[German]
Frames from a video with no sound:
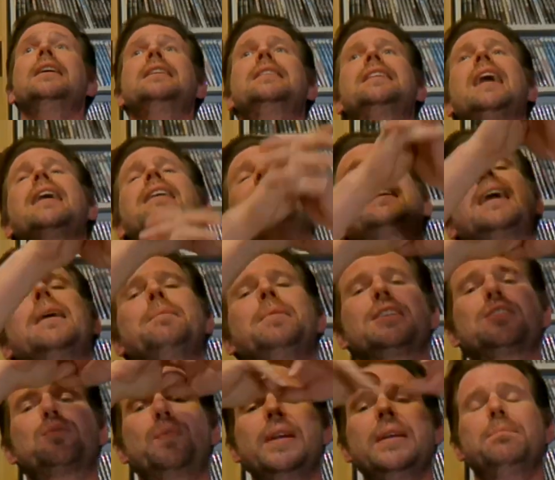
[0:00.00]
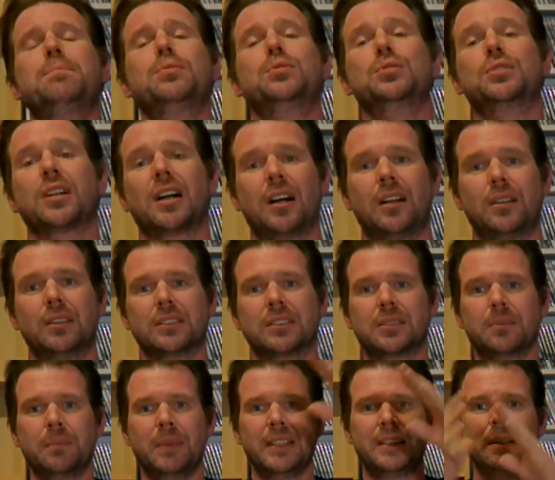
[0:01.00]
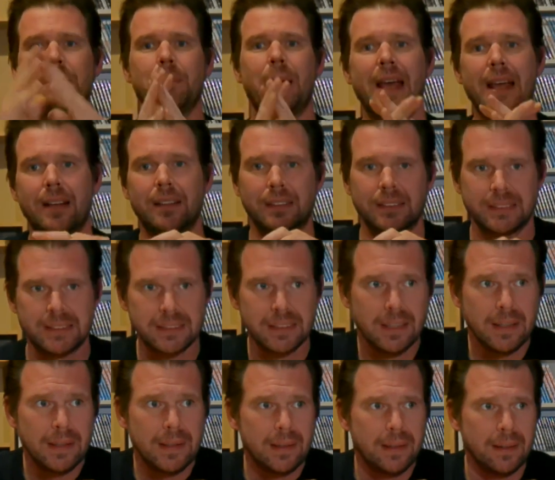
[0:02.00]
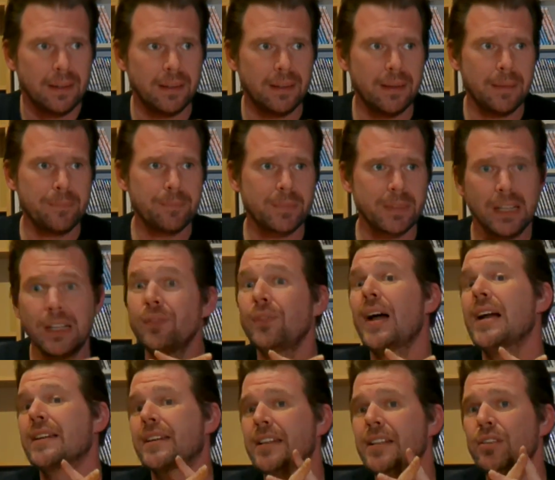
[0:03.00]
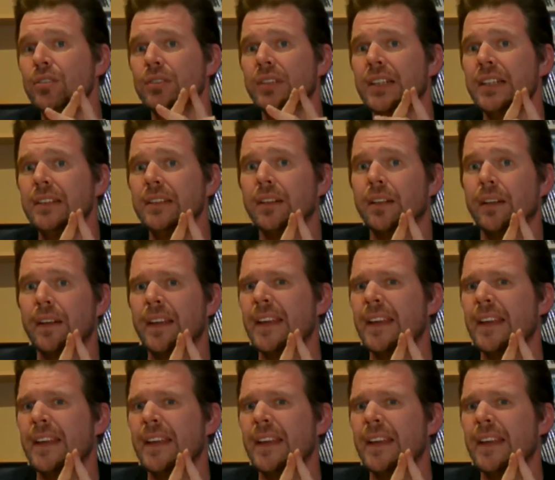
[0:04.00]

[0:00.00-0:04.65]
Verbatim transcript: Dann kam das Reboot raus mit den Mädels. Ähm, ich war im Kino drin.